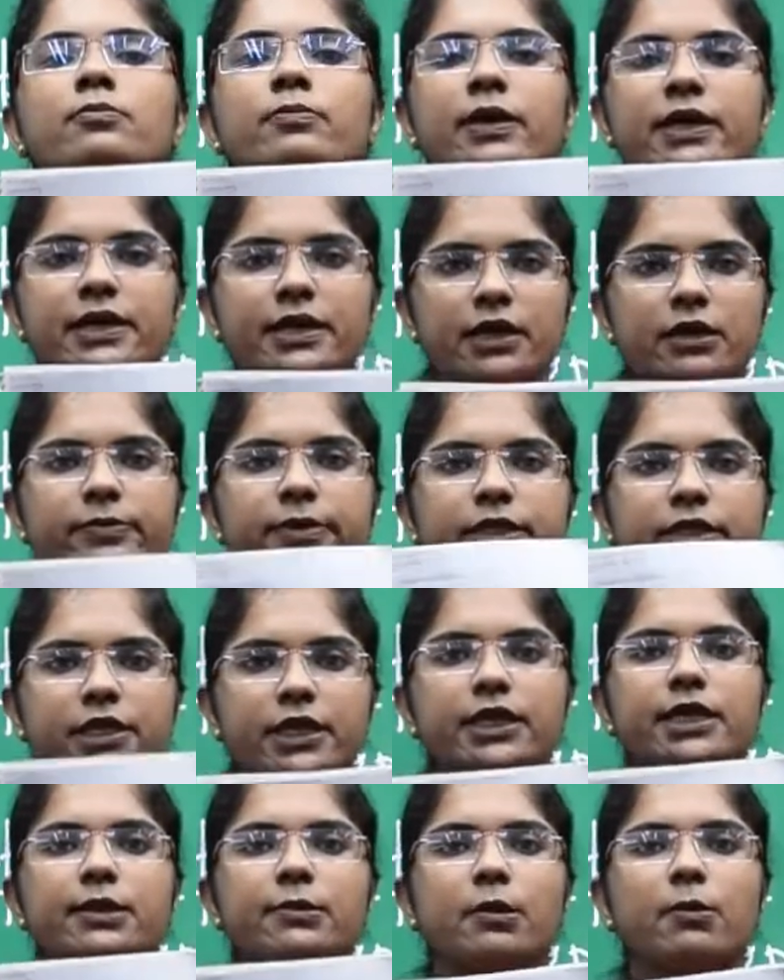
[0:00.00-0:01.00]
बट अगर मैं
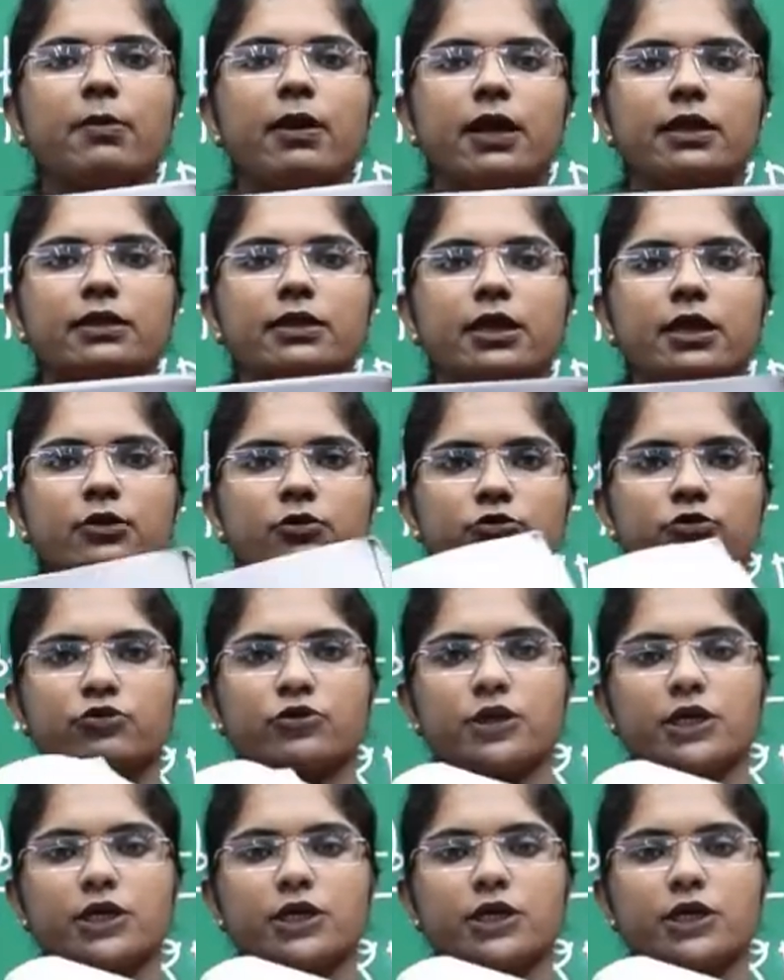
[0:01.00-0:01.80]
थ्री में बात करूं तो